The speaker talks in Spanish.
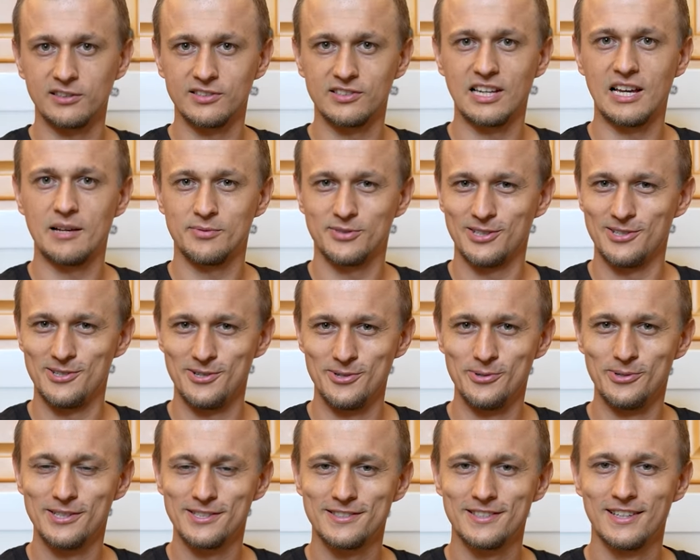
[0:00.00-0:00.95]
unidades de
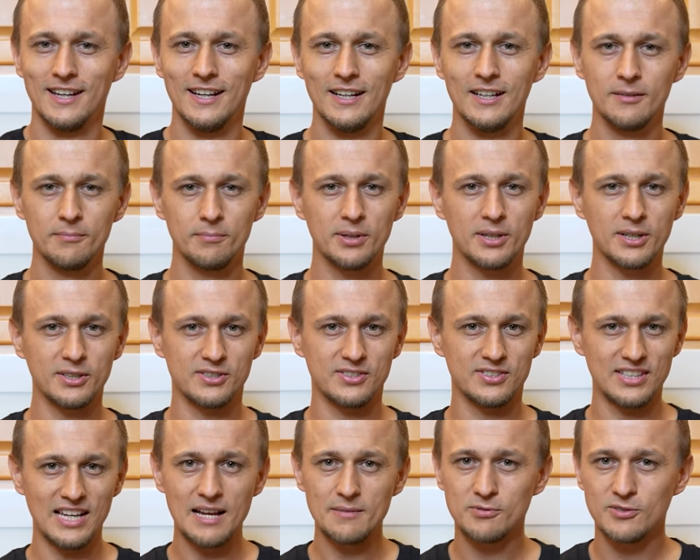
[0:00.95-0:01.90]
esa marca,
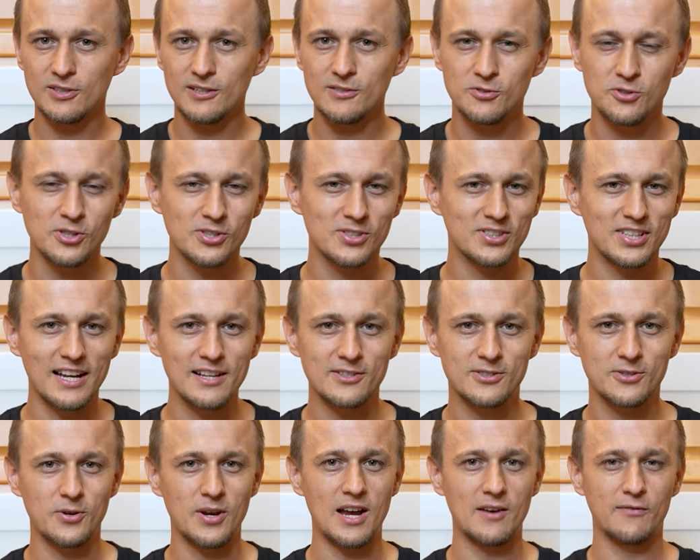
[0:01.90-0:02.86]
porque Samsung
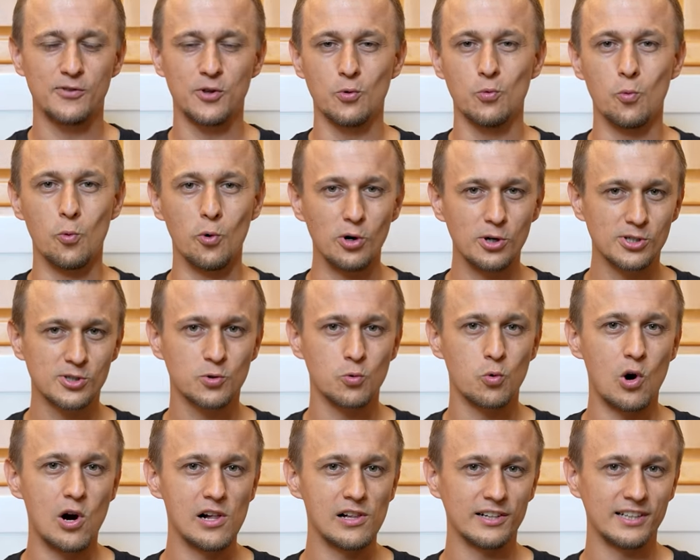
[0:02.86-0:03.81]
tiende a tener la
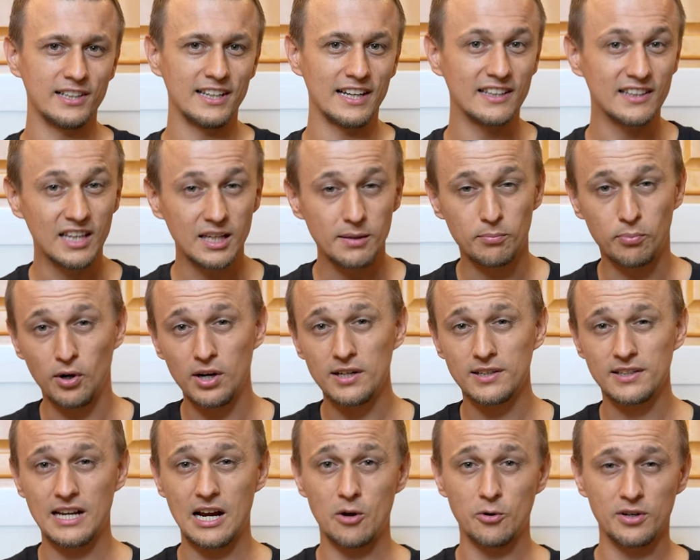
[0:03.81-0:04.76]
peor calidad y
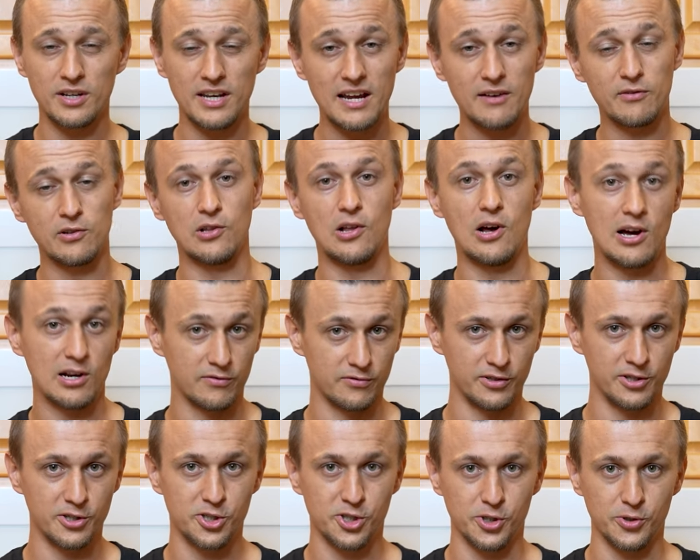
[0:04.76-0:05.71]
tienden a dañarse y
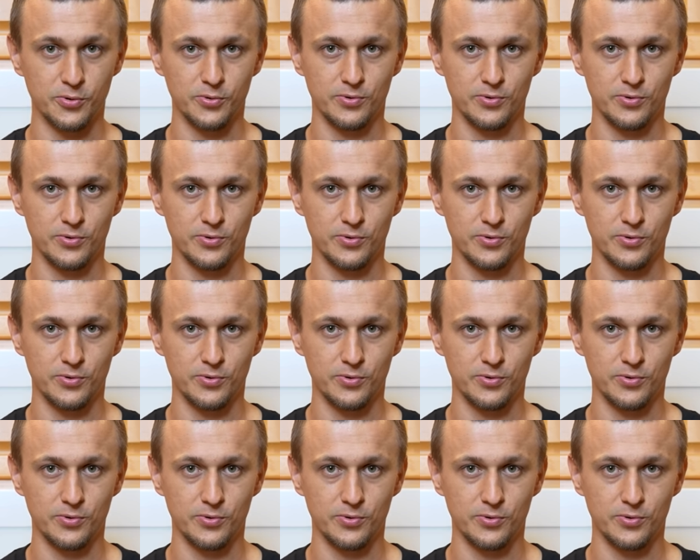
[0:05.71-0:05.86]
presentar muchos